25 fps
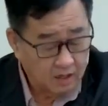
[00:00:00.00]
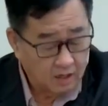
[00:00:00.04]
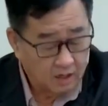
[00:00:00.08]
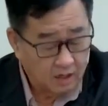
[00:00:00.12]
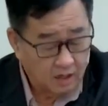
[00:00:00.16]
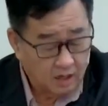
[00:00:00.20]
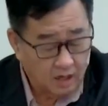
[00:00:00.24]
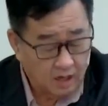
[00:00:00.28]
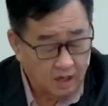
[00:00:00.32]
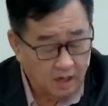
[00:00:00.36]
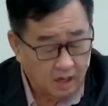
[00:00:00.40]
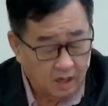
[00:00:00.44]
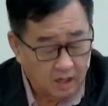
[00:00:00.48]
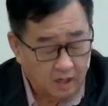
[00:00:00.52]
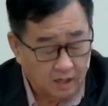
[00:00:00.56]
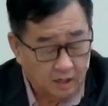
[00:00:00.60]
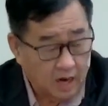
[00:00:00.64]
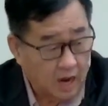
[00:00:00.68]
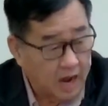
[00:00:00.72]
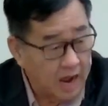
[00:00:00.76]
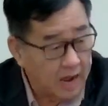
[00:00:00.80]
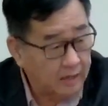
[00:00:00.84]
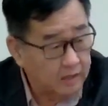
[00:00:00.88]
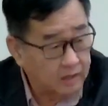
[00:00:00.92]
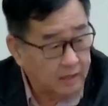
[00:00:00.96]
啊，
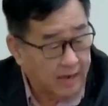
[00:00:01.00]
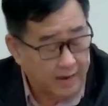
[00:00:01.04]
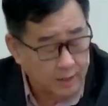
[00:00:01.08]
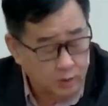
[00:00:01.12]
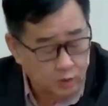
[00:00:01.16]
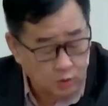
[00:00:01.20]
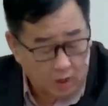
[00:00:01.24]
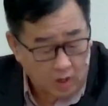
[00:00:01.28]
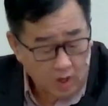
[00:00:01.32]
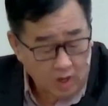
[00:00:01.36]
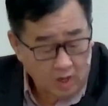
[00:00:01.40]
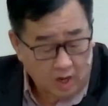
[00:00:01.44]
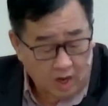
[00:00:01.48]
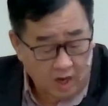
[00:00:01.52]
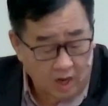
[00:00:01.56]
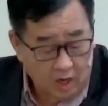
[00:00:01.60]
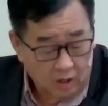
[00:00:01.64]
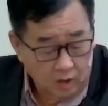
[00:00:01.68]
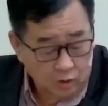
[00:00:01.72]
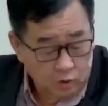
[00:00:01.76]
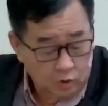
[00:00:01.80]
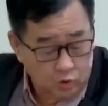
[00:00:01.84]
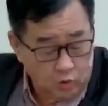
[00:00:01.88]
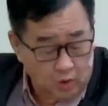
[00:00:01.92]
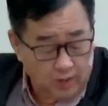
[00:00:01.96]
还还说啊，
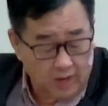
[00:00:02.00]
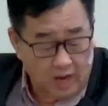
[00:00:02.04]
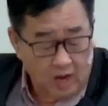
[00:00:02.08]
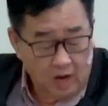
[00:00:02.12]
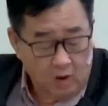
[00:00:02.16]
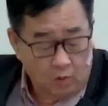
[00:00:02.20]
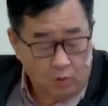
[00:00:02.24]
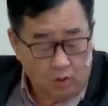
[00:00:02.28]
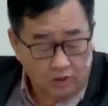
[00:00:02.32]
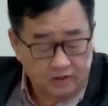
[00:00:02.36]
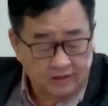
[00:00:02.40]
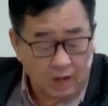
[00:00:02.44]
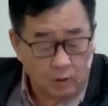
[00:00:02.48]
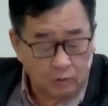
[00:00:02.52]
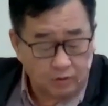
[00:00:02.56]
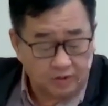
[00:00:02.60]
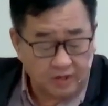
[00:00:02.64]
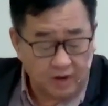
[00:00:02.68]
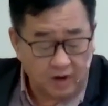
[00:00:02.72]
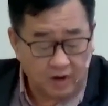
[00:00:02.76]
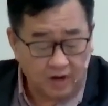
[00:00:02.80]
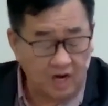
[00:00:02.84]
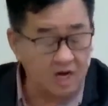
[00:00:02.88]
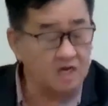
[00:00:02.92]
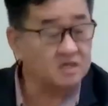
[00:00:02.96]
说了，我到底
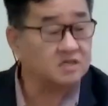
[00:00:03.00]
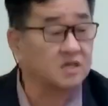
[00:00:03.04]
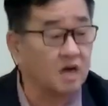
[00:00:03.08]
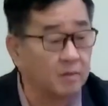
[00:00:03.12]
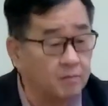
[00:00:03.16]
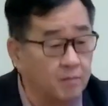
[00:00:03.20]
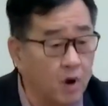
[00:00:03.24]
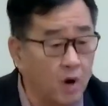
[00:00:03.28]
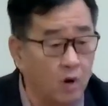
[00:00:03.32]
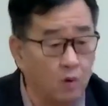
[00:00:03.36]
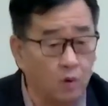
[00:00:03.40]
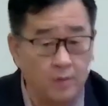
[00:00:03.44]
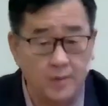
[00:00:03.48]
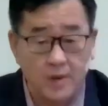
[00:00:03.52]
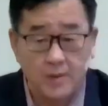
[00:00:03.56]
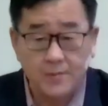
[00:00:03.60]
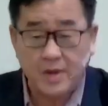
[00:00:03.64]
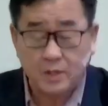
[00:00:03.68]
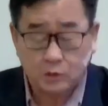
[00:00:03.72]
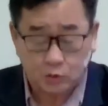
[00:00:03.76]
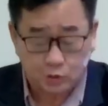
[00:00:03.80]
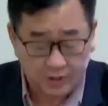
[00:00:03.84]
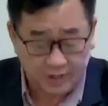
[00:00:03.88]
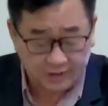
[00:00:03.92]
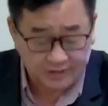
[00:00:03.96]
要喝什么？我们没有
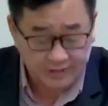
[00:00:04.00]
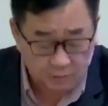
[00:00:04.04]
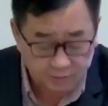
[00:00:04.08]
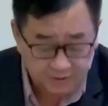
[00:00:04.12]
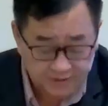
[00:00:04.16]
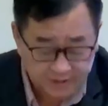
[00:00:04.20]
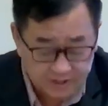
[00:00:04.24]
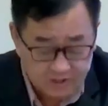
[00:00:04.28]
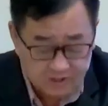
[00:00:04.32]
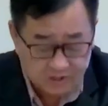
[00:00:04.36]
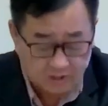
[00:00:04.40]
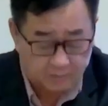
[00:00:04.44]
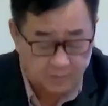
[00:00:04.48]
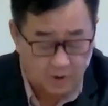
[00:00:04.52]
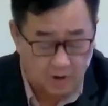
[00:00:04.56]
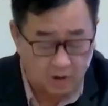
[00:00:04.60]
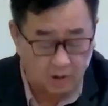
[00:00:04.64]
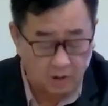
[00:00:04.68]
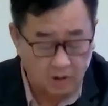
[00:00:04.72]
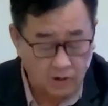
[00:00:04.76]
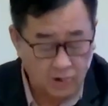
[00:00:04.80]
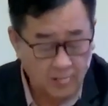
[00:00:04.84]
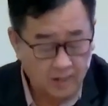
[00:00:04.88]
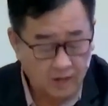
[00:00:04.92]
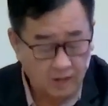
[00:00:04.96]
水喝，到底喝什么？
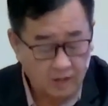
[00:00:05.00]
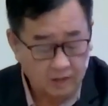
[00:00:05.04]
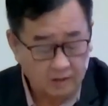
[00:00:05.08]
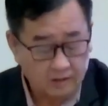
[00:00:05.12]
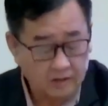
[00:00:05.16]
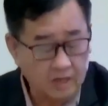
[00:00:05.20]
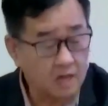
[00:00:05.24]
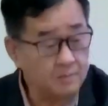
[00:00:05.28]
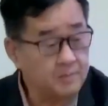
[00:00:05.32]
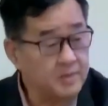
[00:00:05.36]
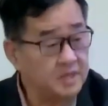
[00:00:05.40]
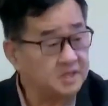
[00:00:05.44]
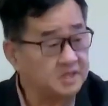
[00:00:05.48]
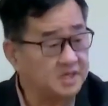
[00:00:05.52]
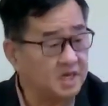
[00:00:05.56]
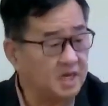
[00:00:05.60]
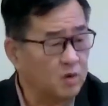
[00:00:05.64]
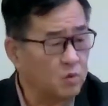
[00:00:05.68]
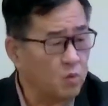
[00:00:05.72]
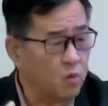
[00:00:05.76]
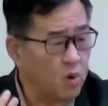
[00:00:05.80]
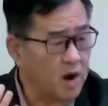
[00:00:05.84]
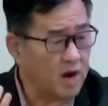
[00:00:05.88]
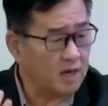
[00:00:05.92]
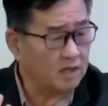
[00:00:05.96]
他们却
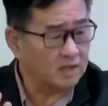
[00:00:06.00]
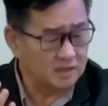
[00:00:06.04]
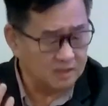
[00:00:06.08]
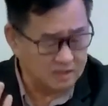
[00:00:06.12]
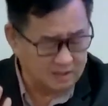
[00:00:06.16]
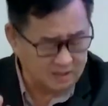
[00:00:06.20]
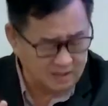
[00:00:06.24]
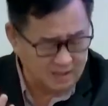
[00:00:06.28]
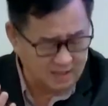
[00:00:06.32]
忘记